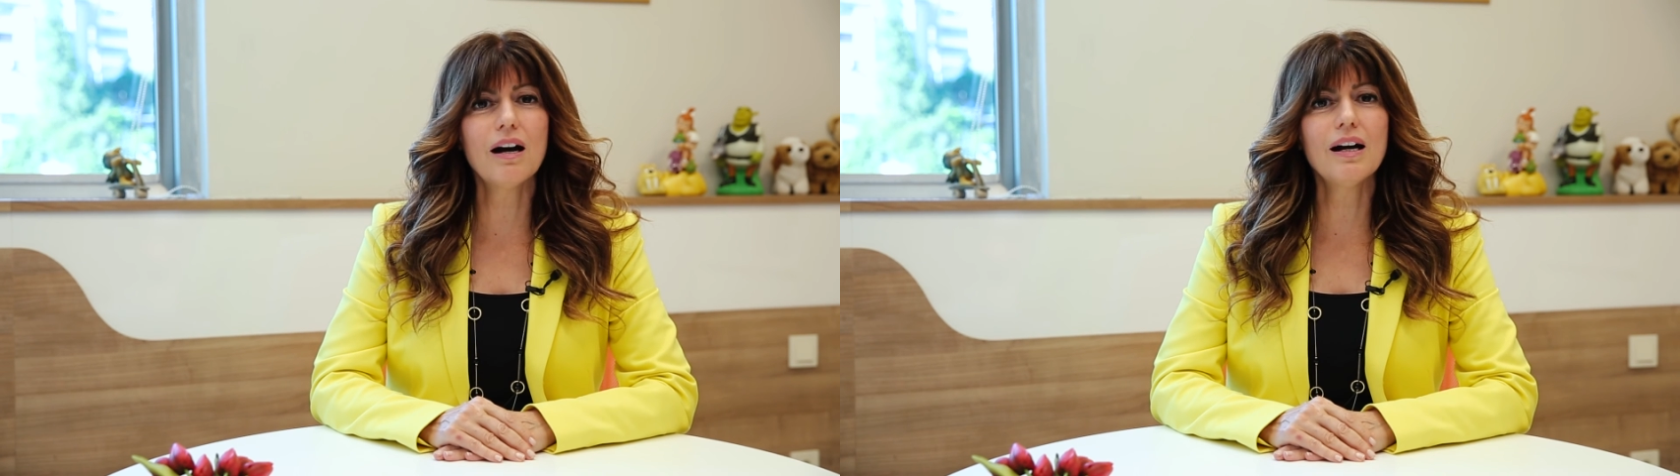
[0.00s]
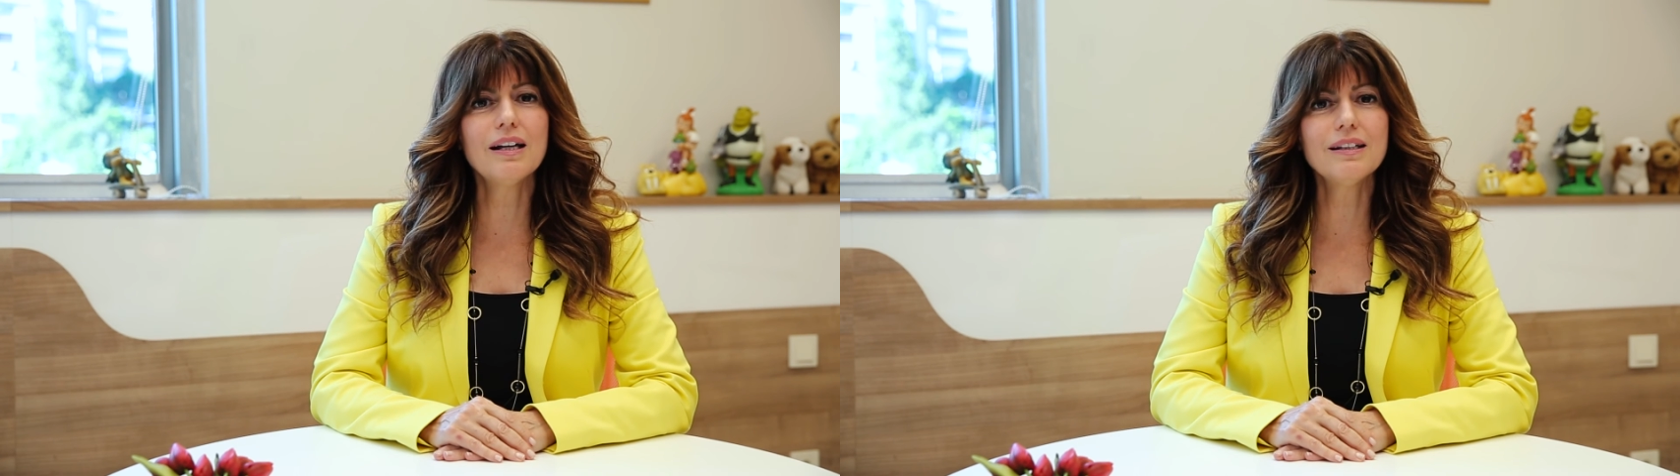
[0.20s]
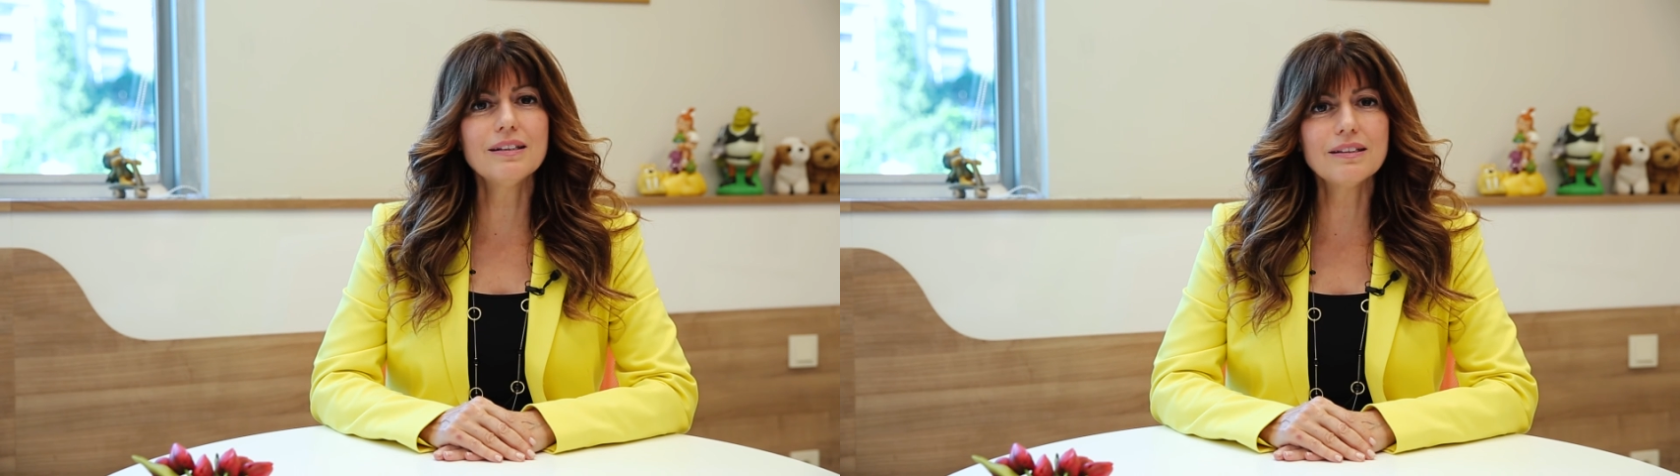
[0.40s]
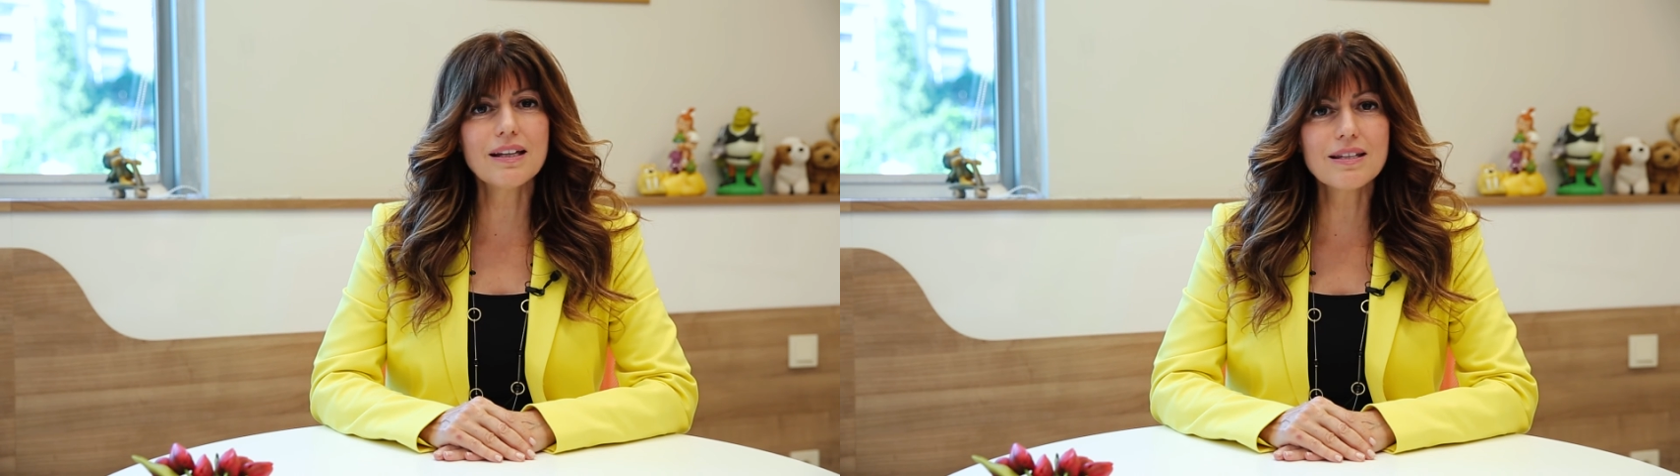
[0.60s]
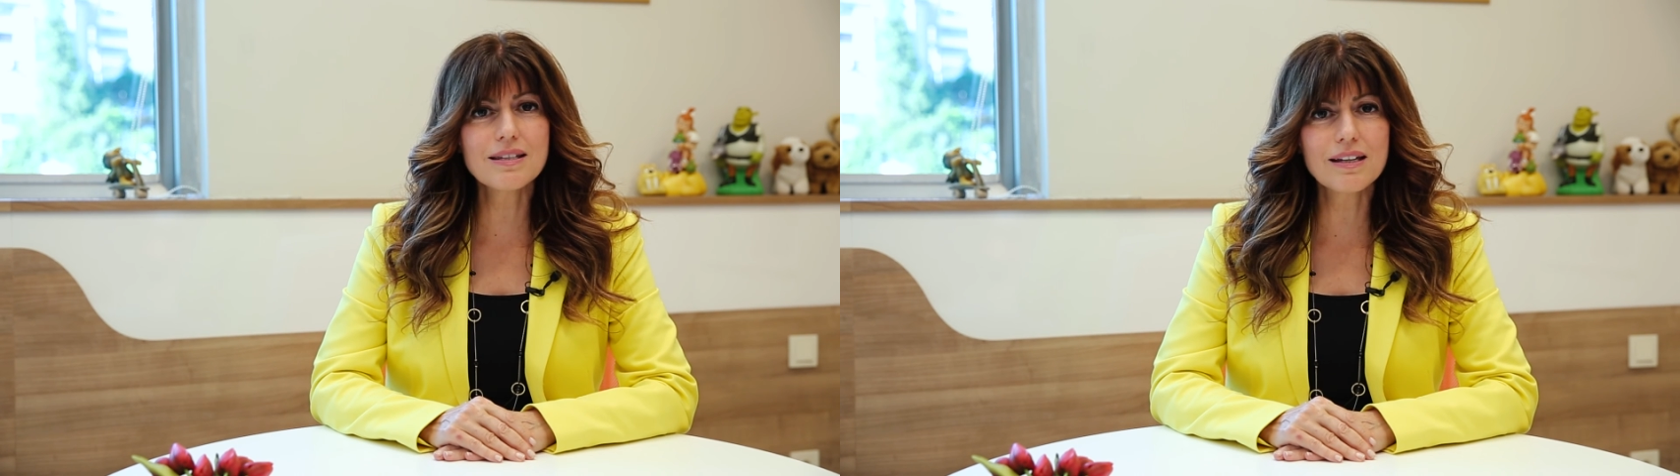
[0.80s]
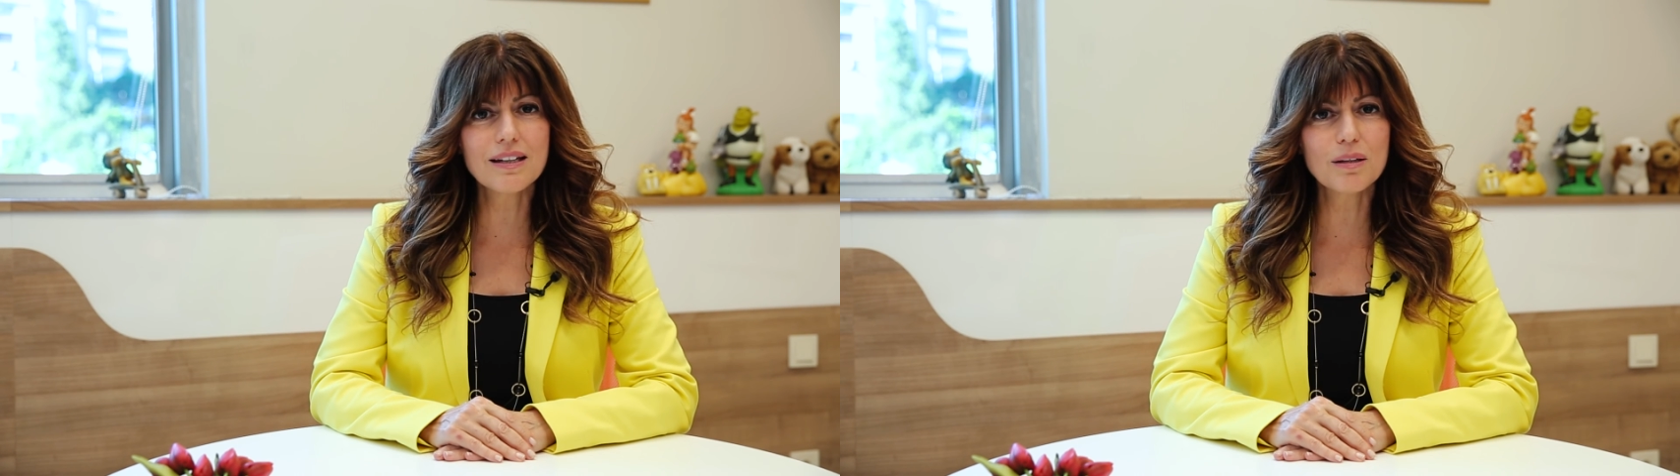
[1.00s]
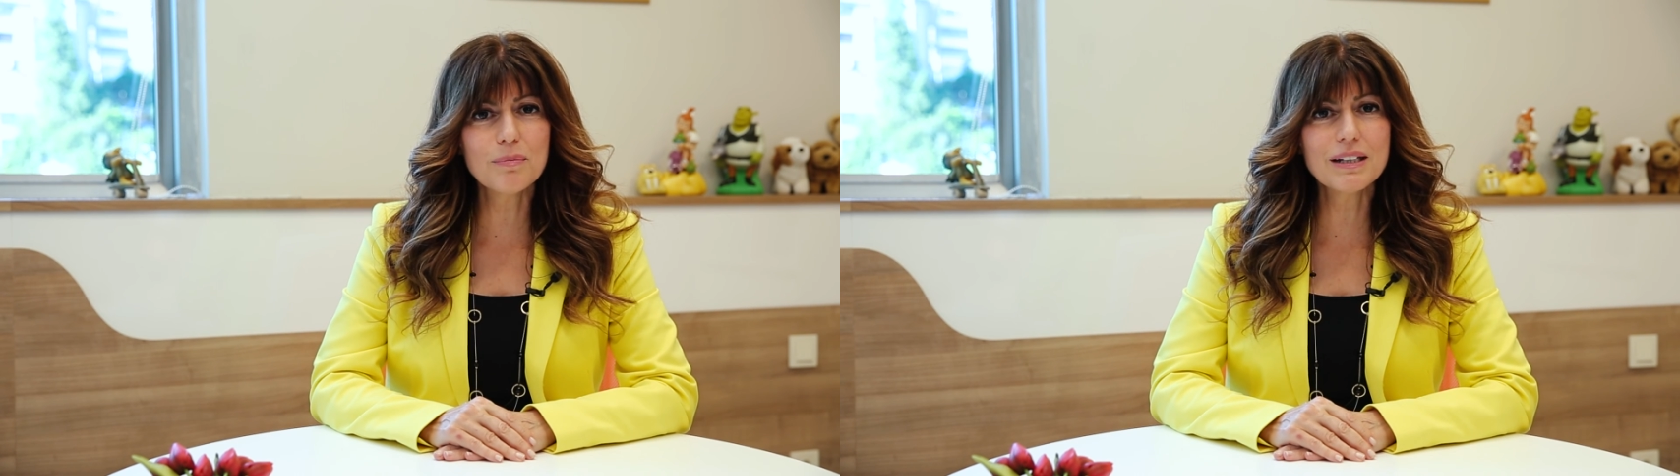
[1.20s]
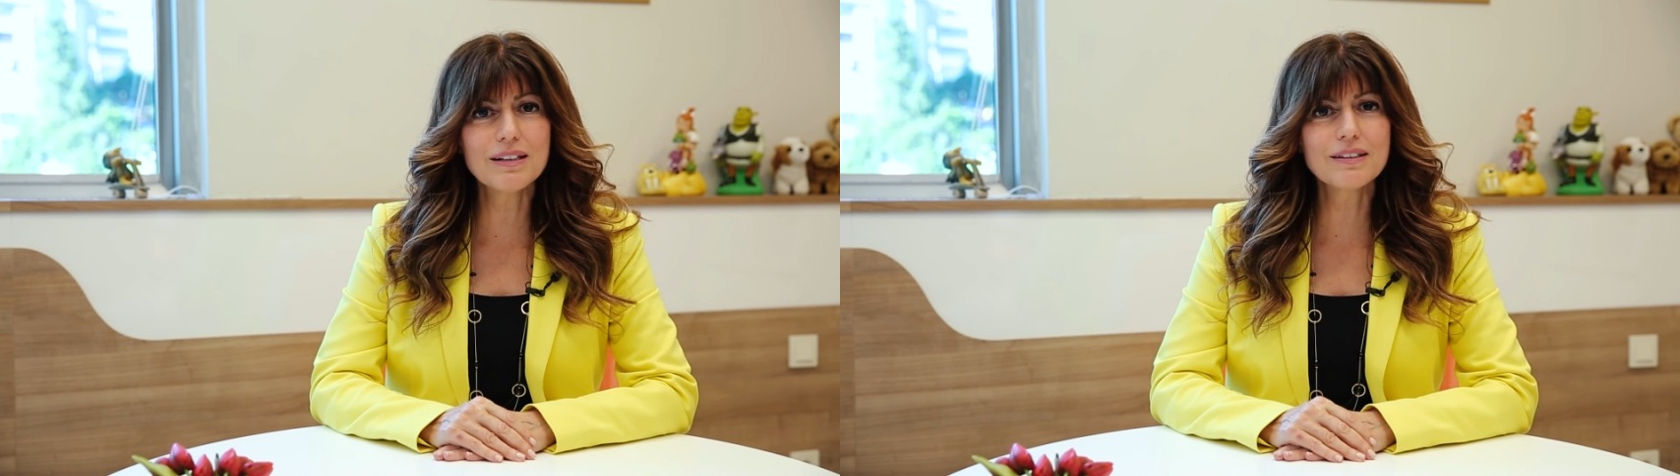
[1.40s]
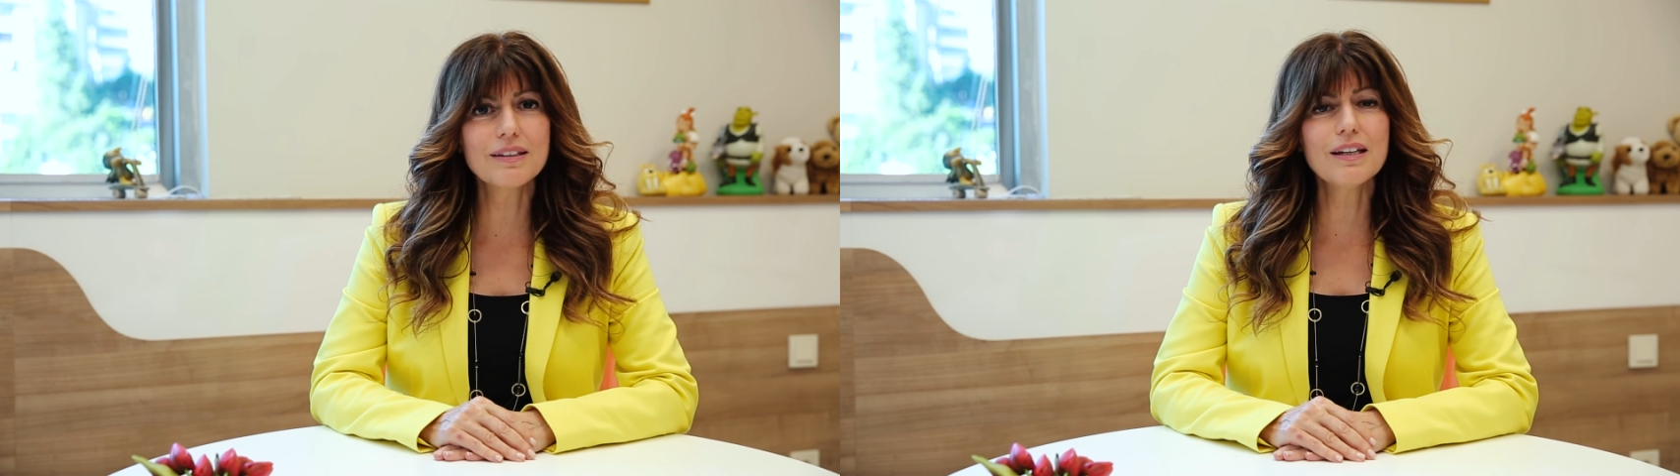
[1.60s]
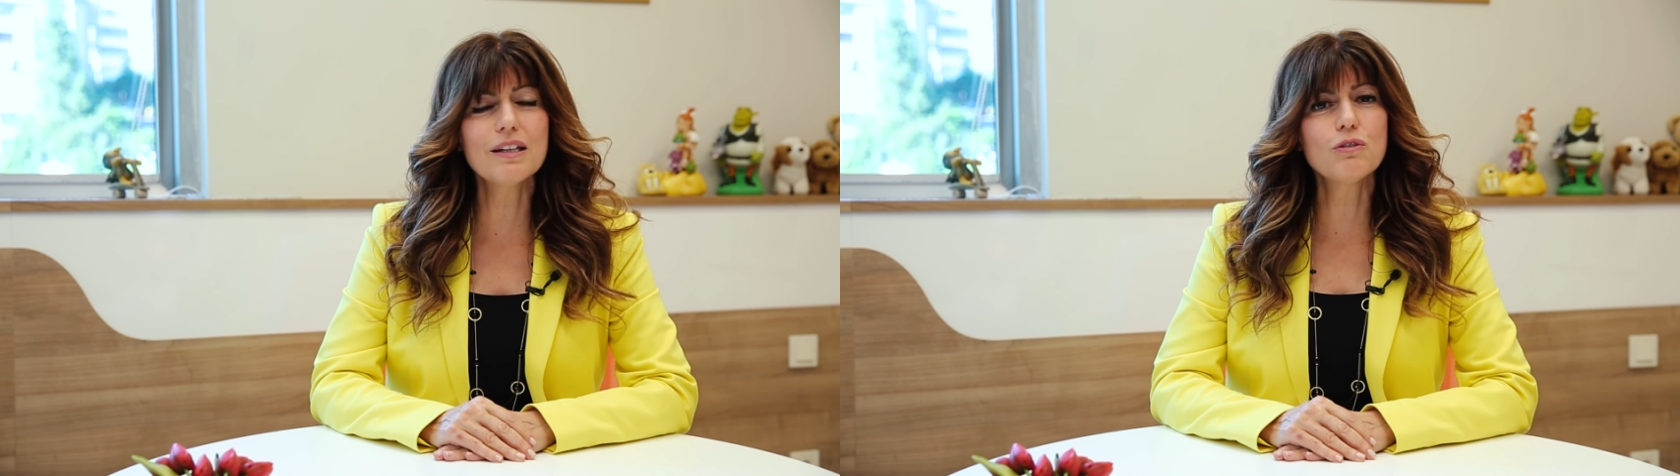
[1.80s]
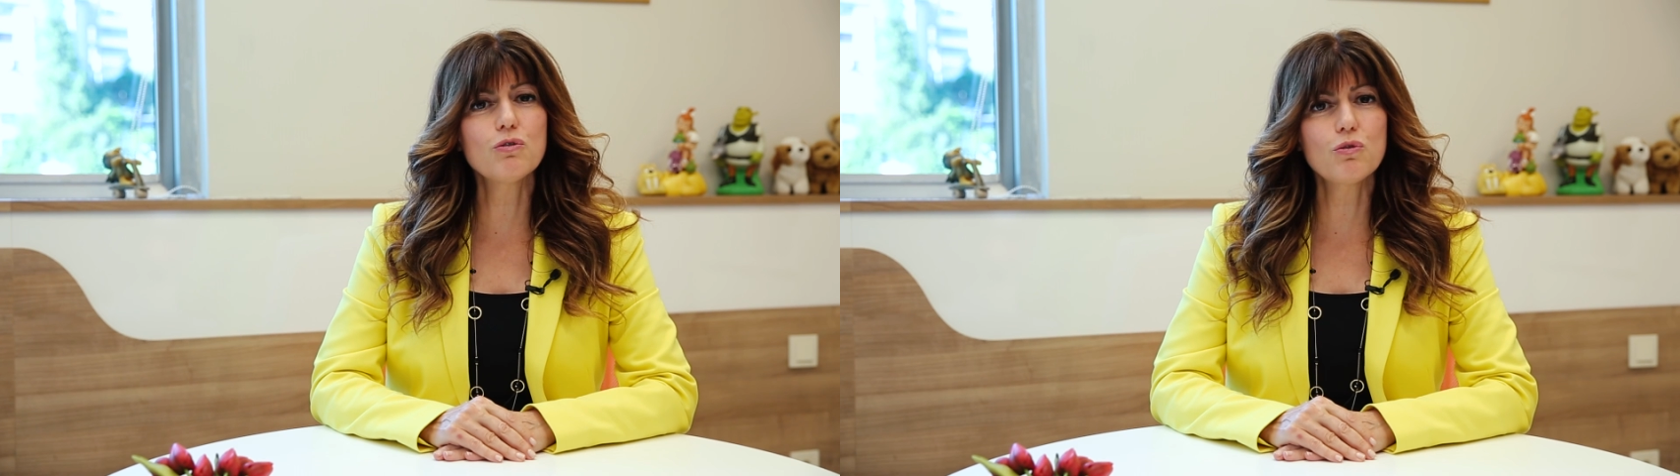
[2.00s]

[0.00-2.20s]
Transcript: ailenin desteğiyle birlikte